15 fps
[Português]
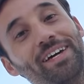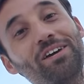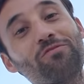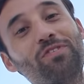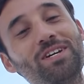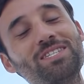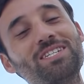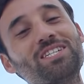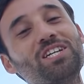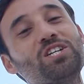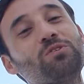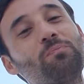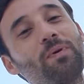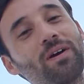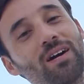Em vez da
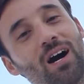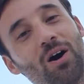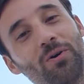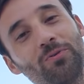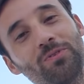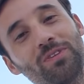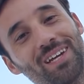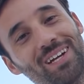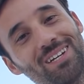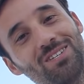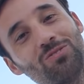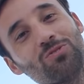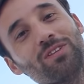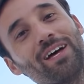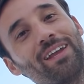gente pegar um
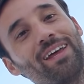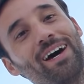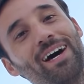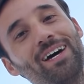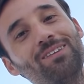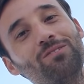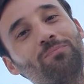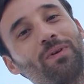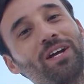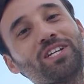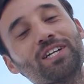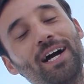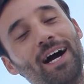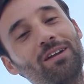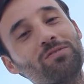trânsito danado para
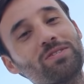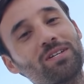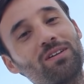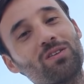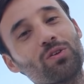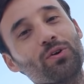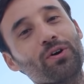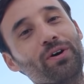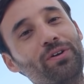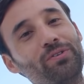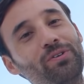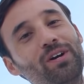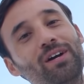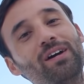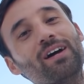chegar no
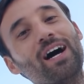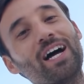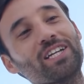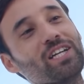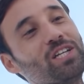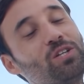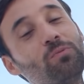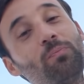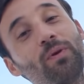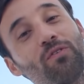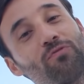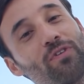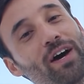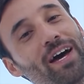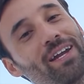escritório, a gente
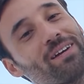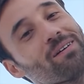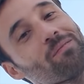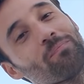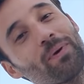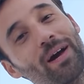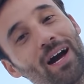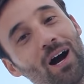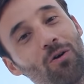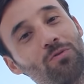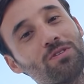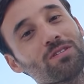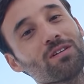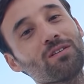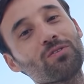prefere pegar o
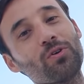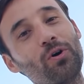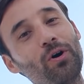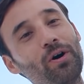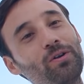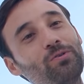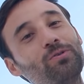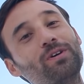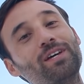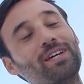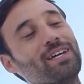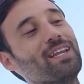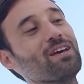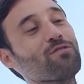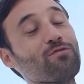escritório
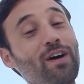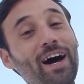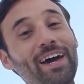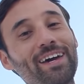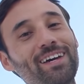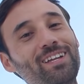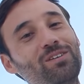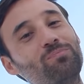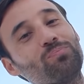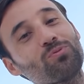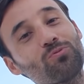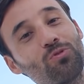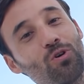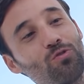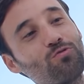e levar ele para
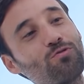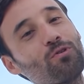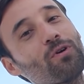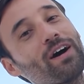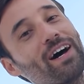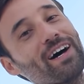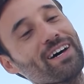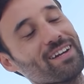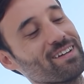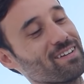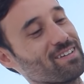um novo lugar.